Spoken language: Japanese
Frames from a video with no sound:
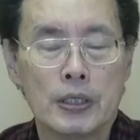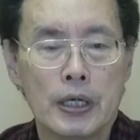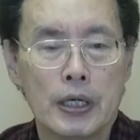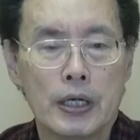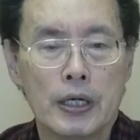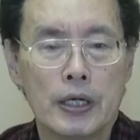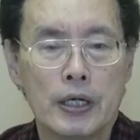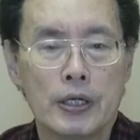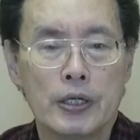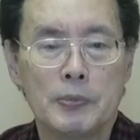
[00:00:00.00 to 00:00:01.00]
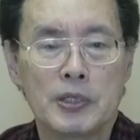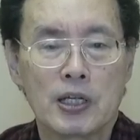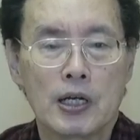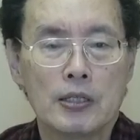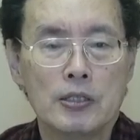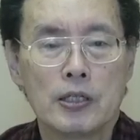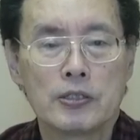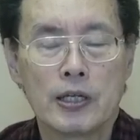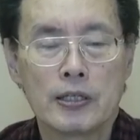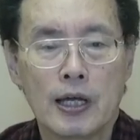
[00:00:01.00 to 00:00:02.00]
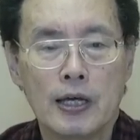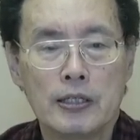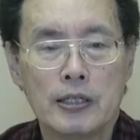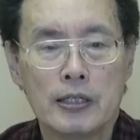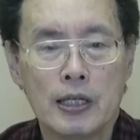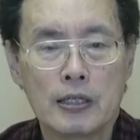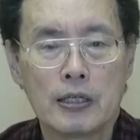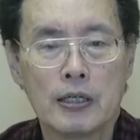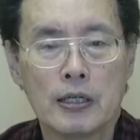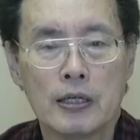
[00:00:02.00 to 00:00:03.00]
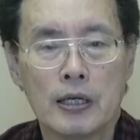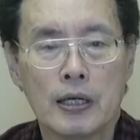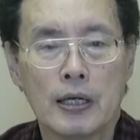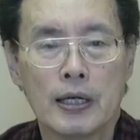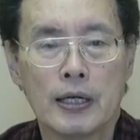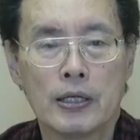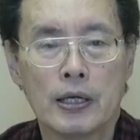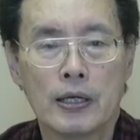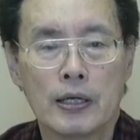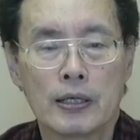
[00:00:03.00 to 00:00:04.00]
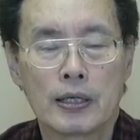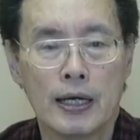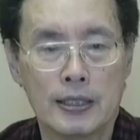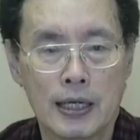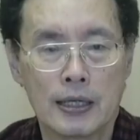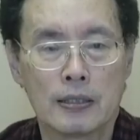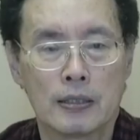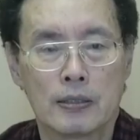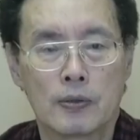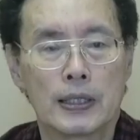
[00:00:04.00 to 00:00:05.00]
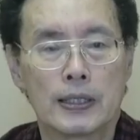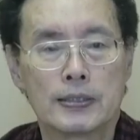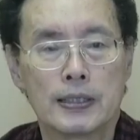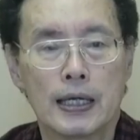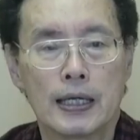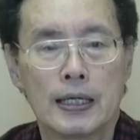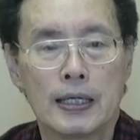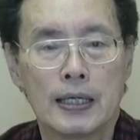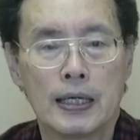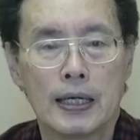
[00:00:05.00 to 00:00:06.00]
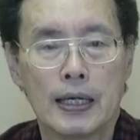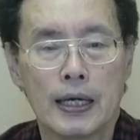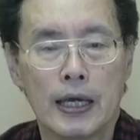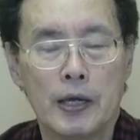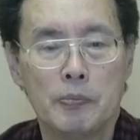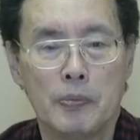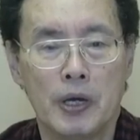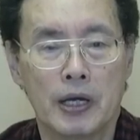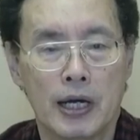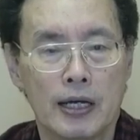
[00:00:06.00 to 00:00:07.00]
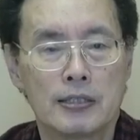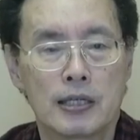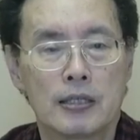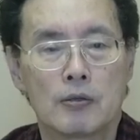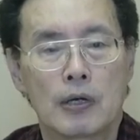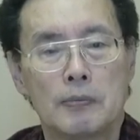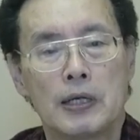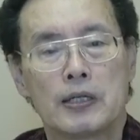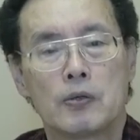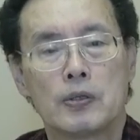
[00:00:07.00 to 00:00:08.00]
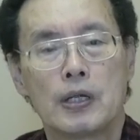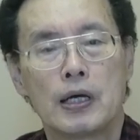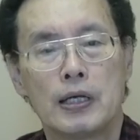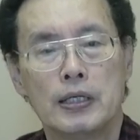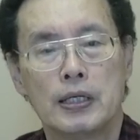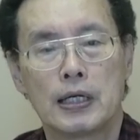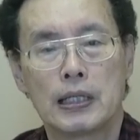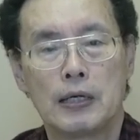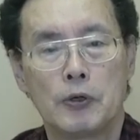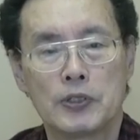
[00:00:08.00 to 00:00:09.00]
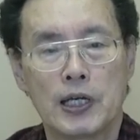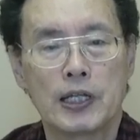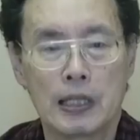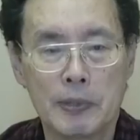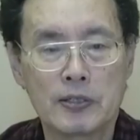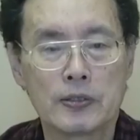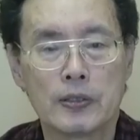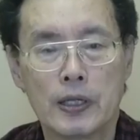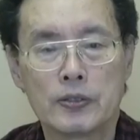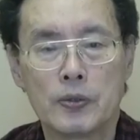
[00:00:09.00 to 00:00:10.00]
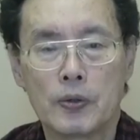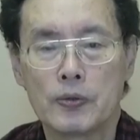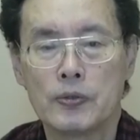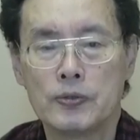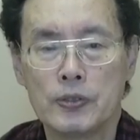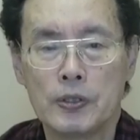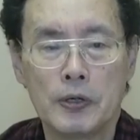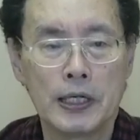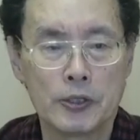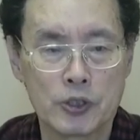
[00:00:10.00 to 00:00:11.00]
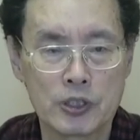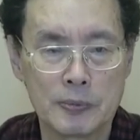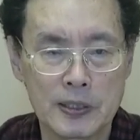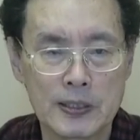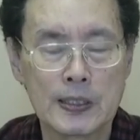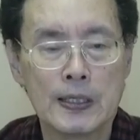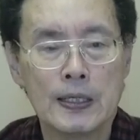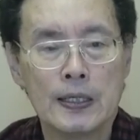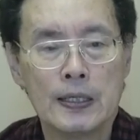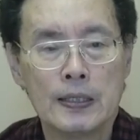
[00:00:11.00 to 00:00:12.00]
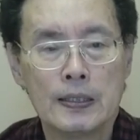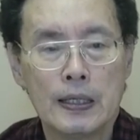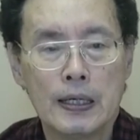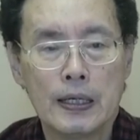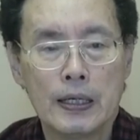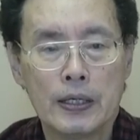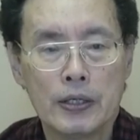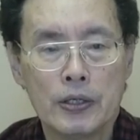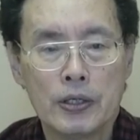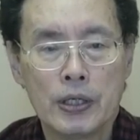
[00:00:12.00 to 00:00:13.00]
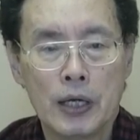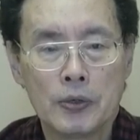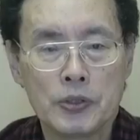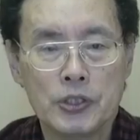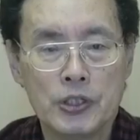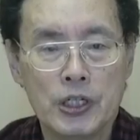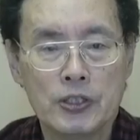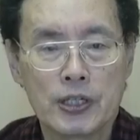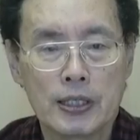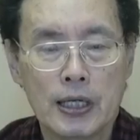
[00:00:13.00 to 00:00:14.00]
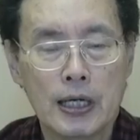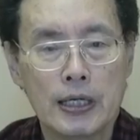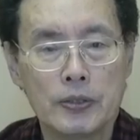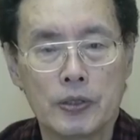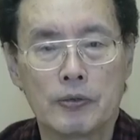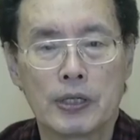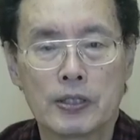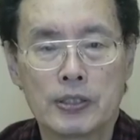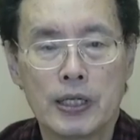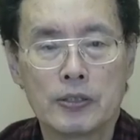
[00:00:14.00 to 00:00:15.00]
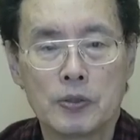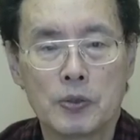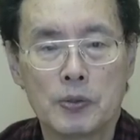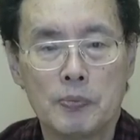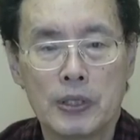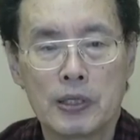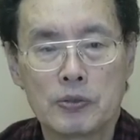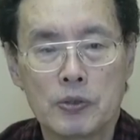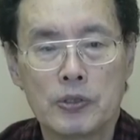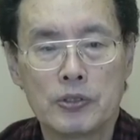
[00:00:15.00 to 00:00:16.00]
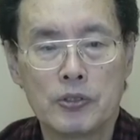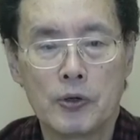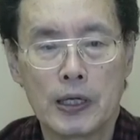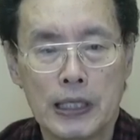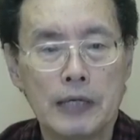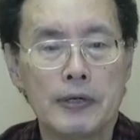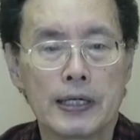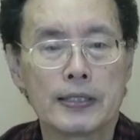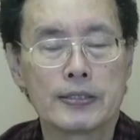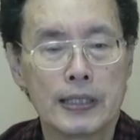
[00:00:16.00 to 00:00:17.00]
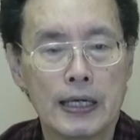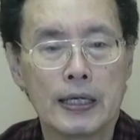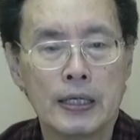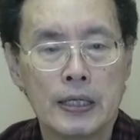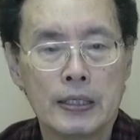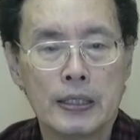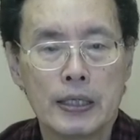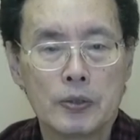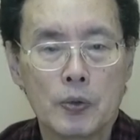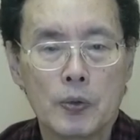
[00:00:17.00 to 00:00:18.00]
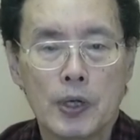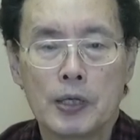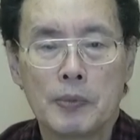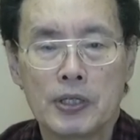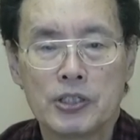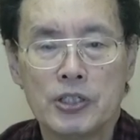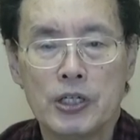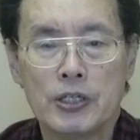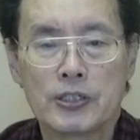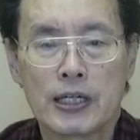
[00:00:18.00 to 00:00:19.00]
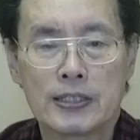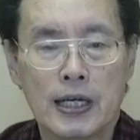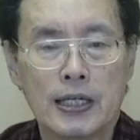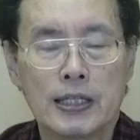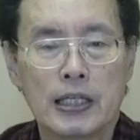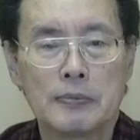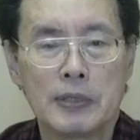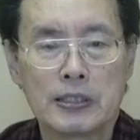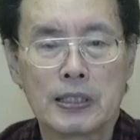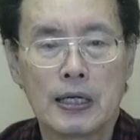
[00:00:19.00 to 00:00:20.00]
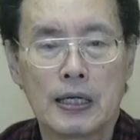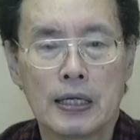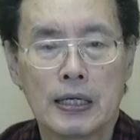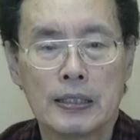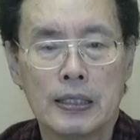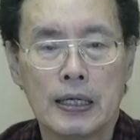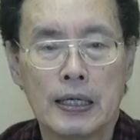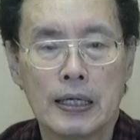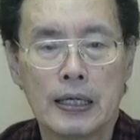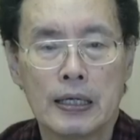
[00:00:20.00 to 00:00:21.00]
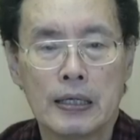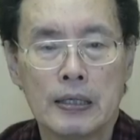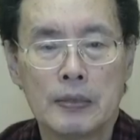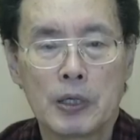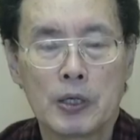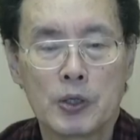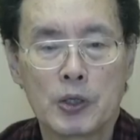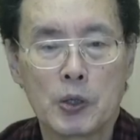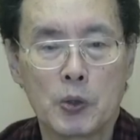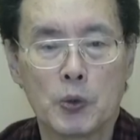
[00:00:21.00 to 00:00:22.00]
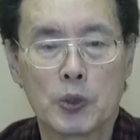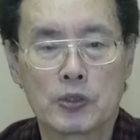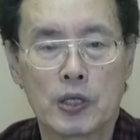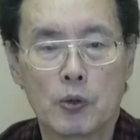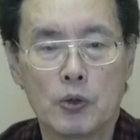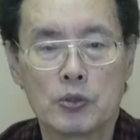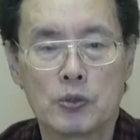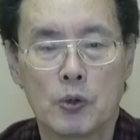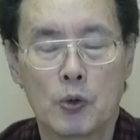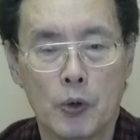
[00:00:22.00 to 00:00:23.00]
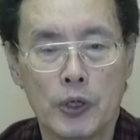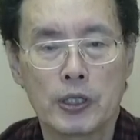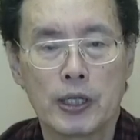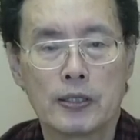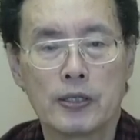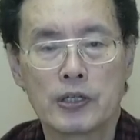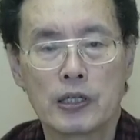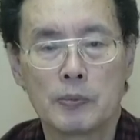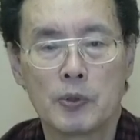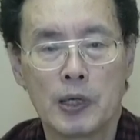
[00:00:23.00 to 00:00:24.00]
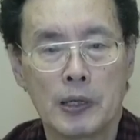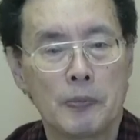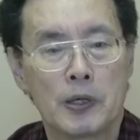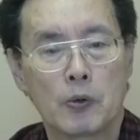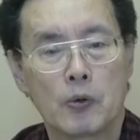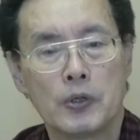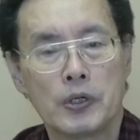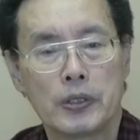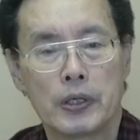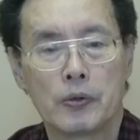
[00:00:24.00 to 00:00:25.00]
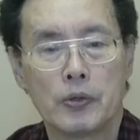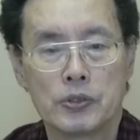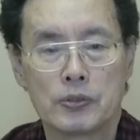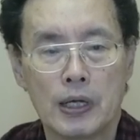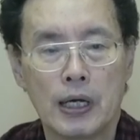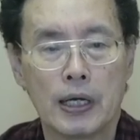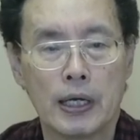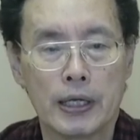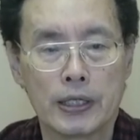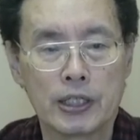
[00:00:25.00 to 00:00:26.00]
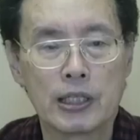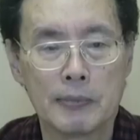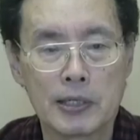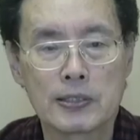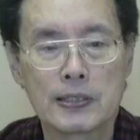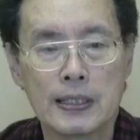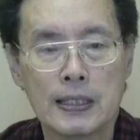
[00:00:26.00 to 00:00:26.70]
で今盛んにですね大義なき、え解散とかですねえー、延命解散とか、まあ、いろんな言い方をされてますでそのことについてお話をしますであの支持率が高い時はですねその全くそういう必要はないわけですねでところが今支持率が下がってきましたで、まあ、結構ですね50を超えてたんですけどもやっぱりここに来て50は、えー、切ってます